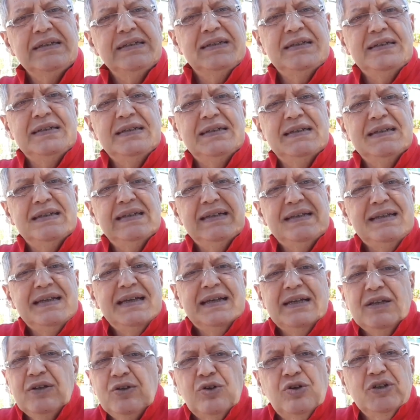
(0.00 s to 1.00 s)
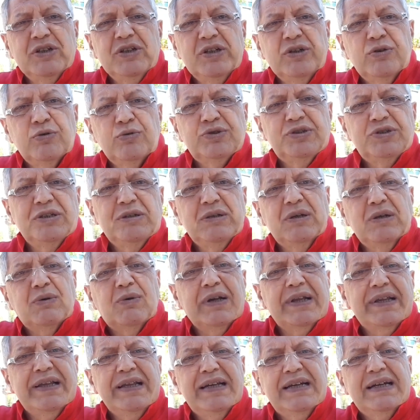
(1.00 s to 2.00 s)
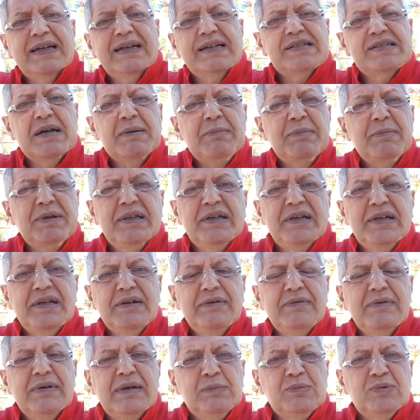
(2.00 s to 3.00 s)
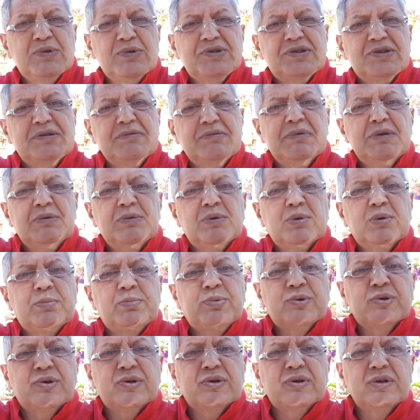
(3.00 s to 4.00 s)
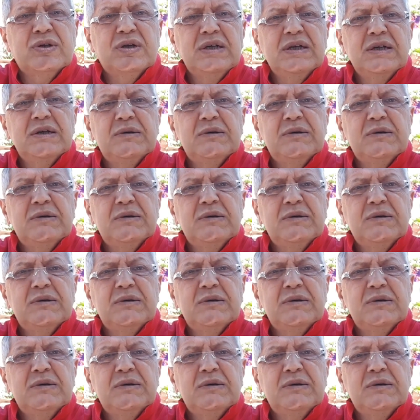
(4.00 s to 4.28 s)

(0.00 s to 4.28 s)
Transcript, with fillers: y el día de hoy inclusive cualquiera que llame, derivamos y vemos por,